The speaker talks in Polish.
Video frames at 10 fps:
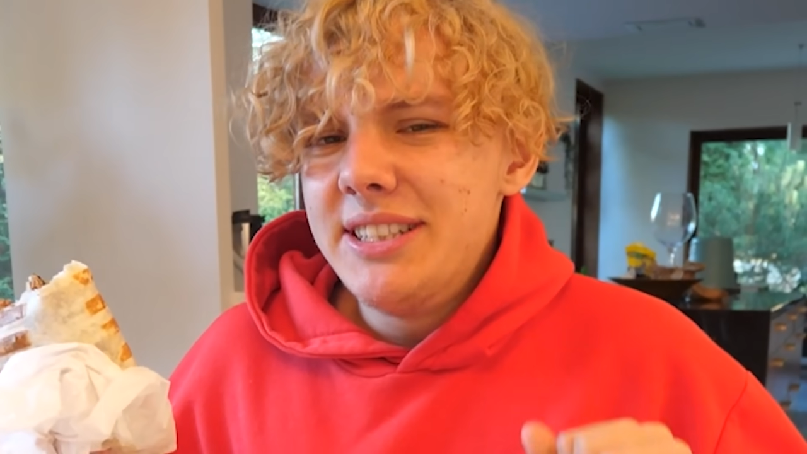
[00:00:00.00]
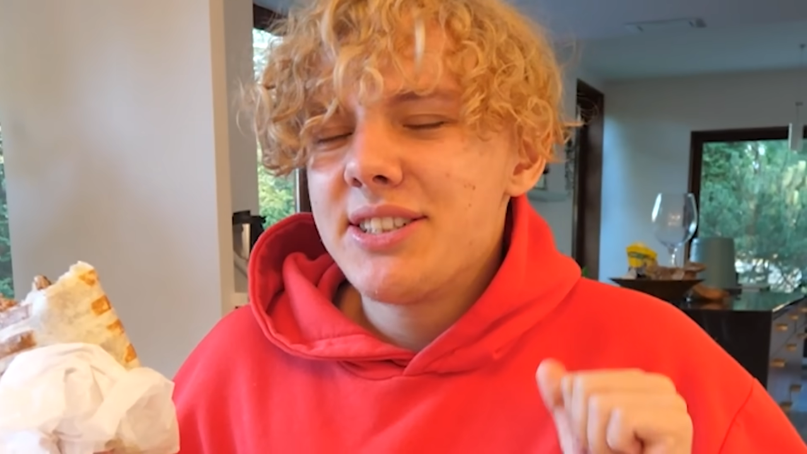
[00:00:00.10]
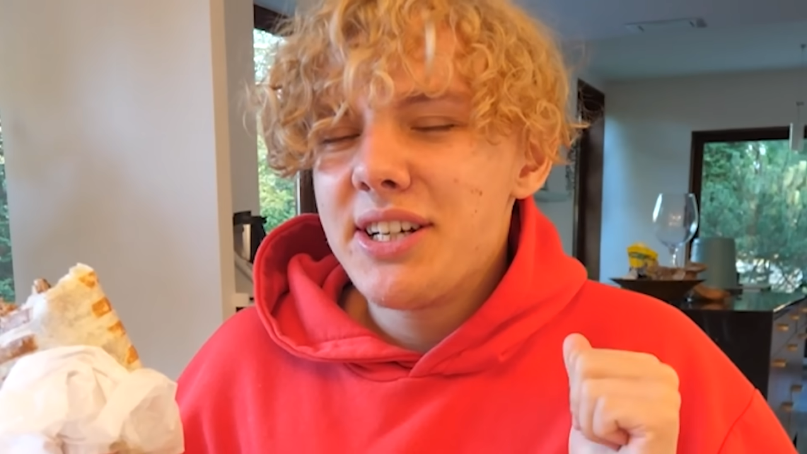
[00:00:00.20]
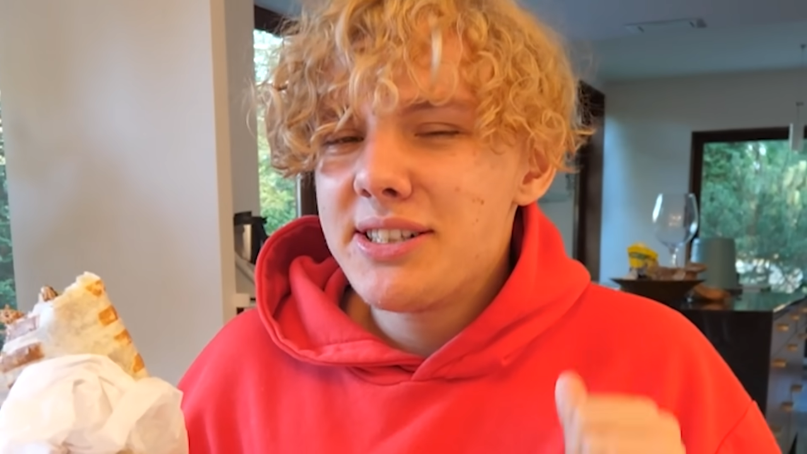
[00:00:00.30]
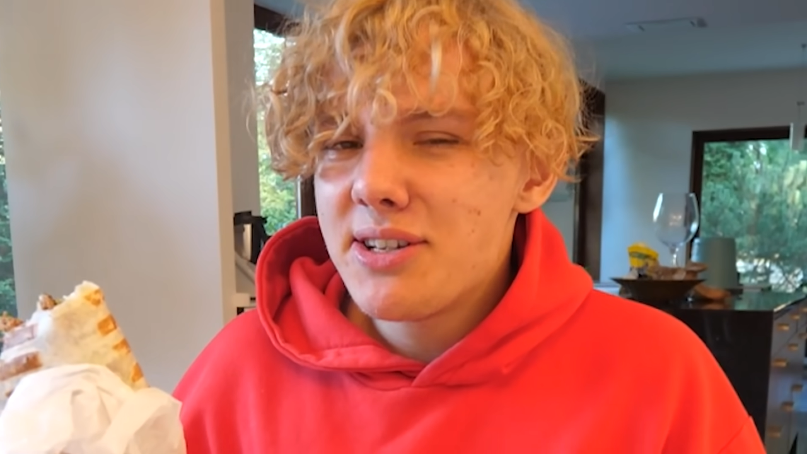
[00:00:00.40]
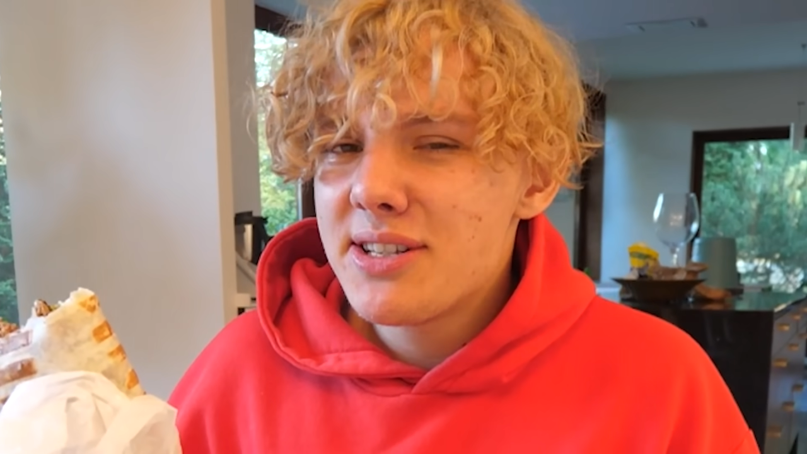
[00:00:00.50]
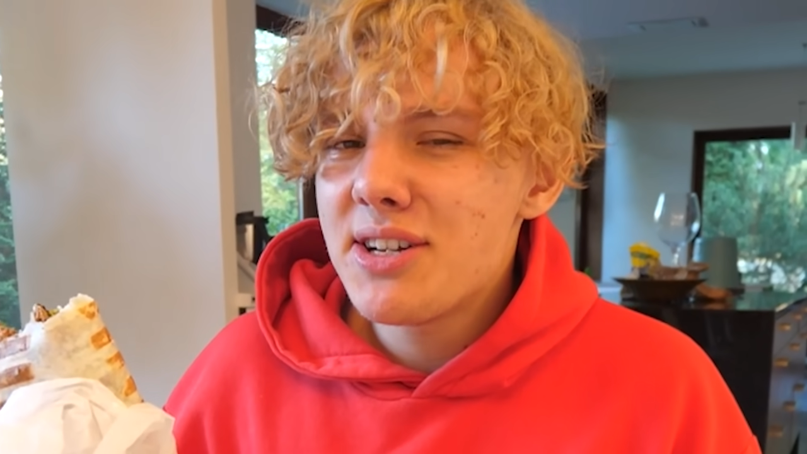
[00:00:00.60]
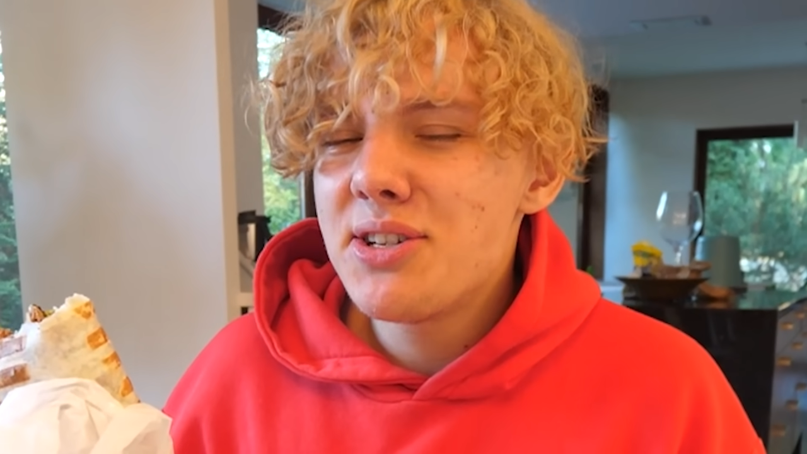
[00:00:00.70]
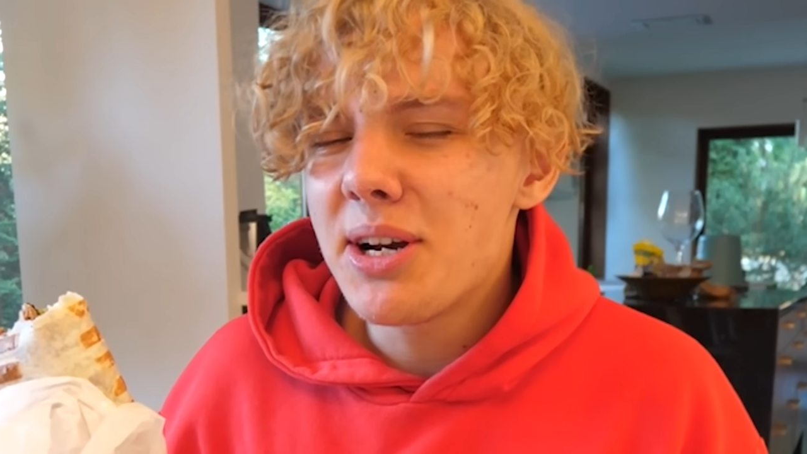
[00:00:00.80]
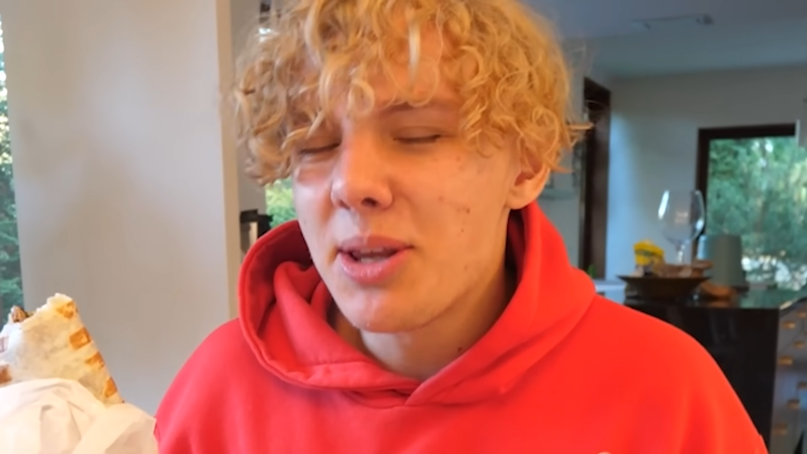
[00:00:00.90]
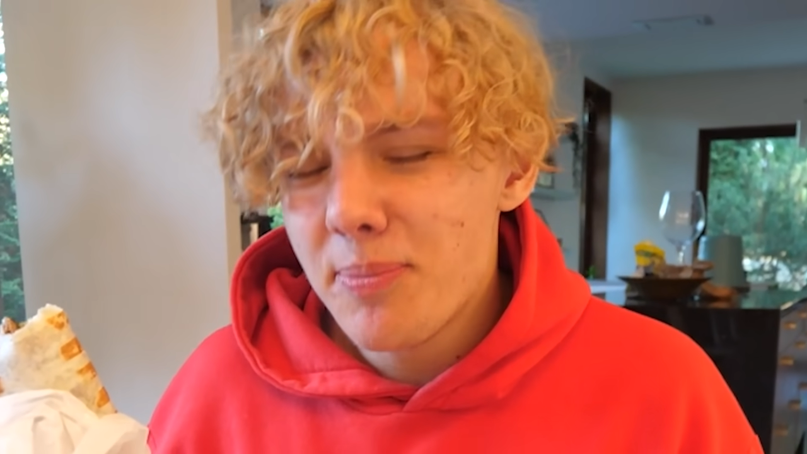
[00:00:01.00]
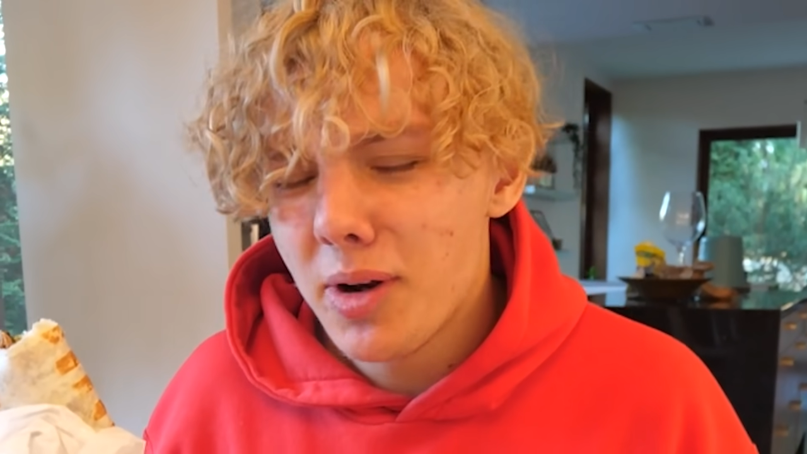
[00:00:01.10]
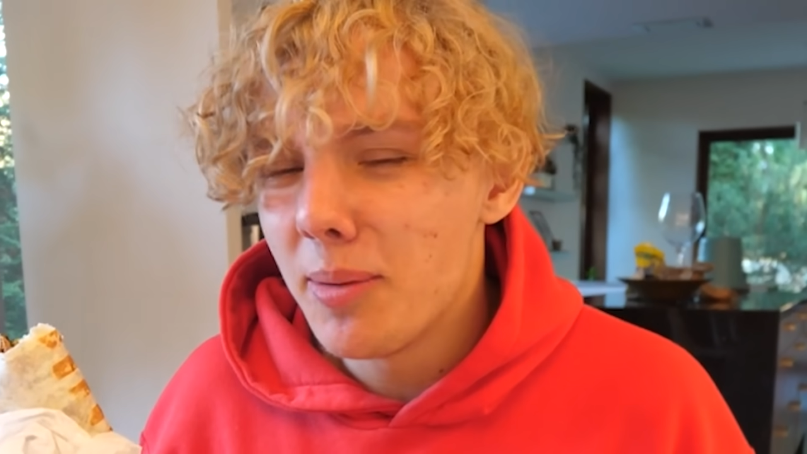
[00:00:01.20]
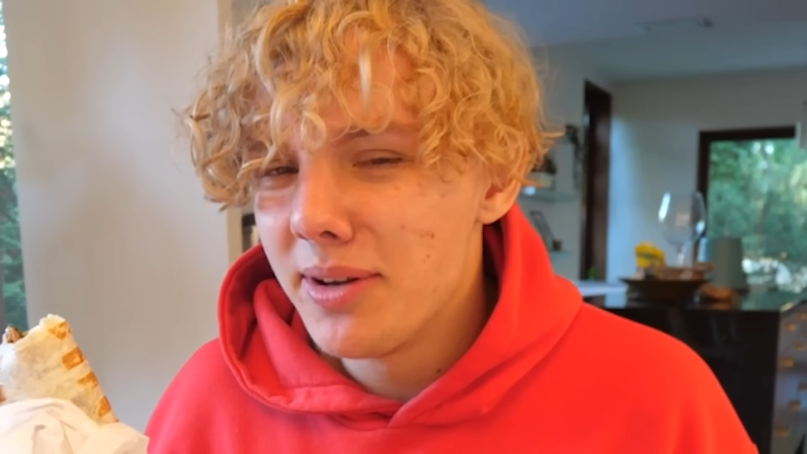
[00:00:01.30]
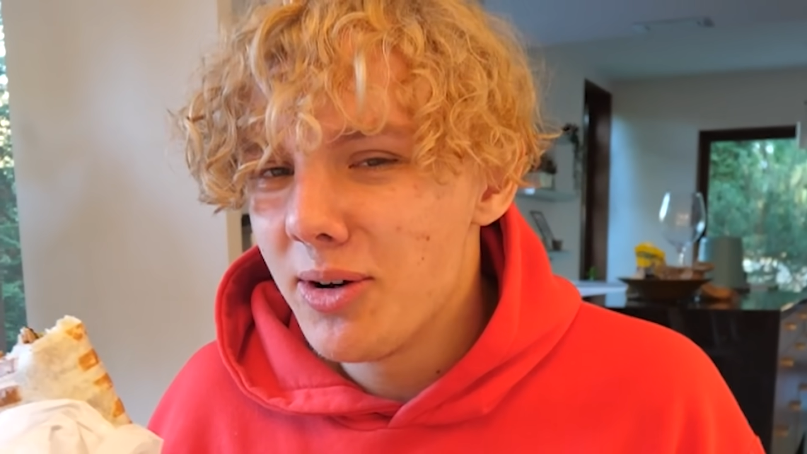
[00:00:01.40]
Więc jeżeli chcecie zobaczyć, jak
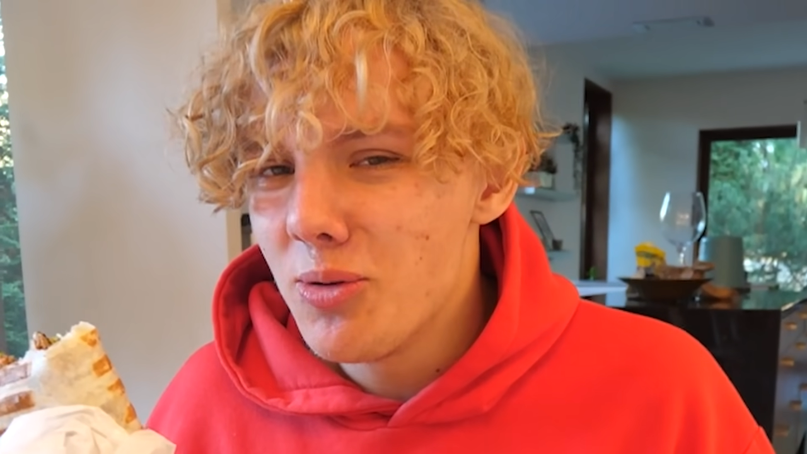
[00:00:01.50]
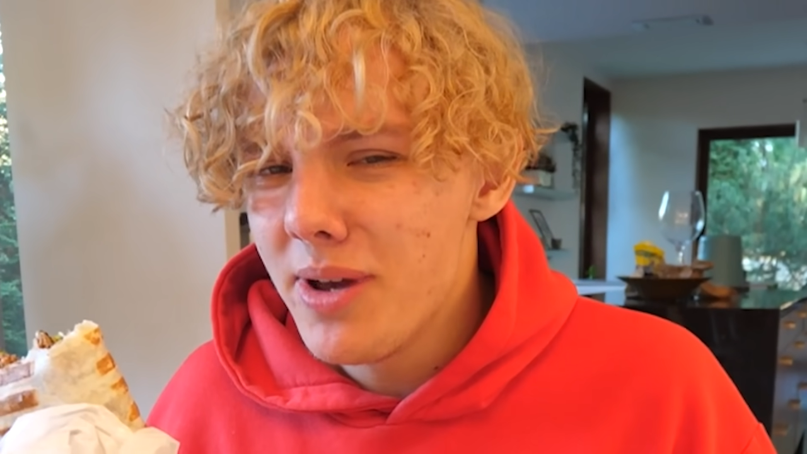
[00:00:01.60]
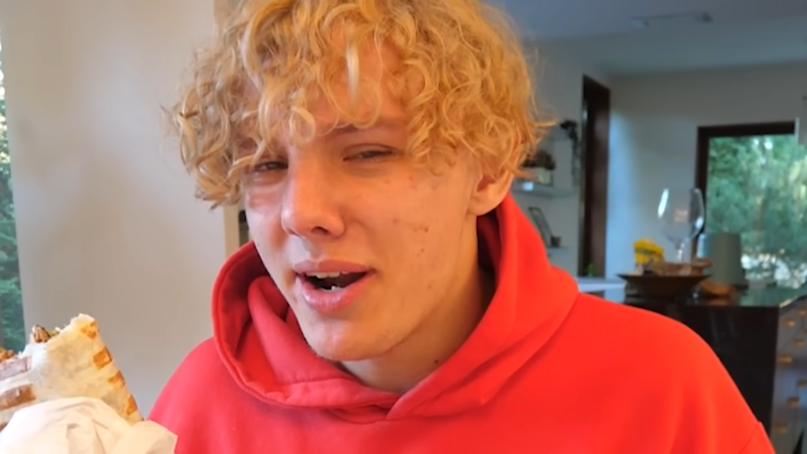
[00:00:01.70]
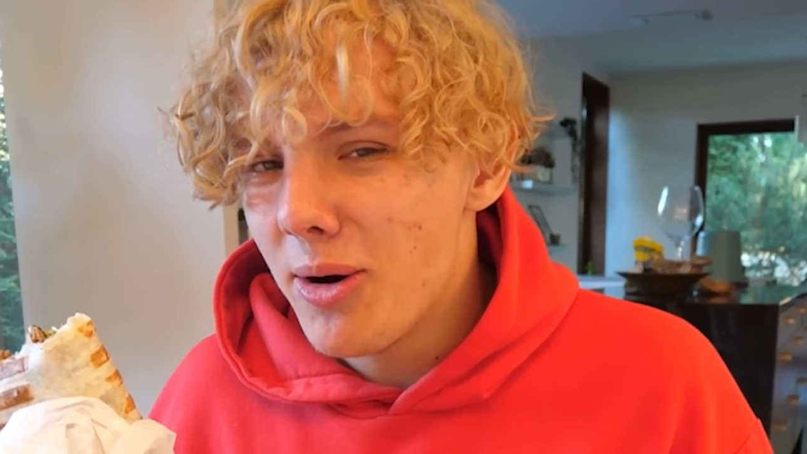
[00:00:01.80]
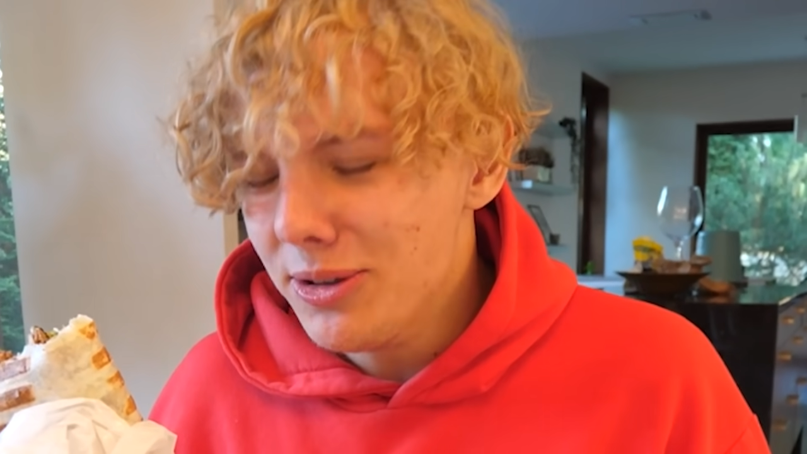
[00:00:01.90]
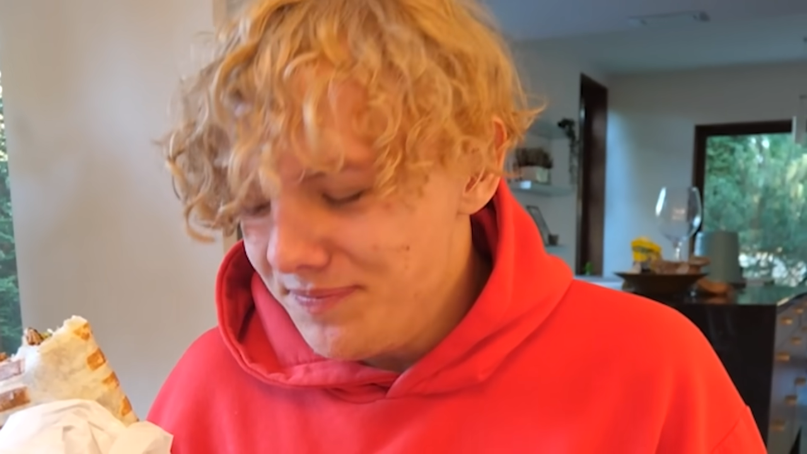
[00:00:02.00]
dopiero będę umierał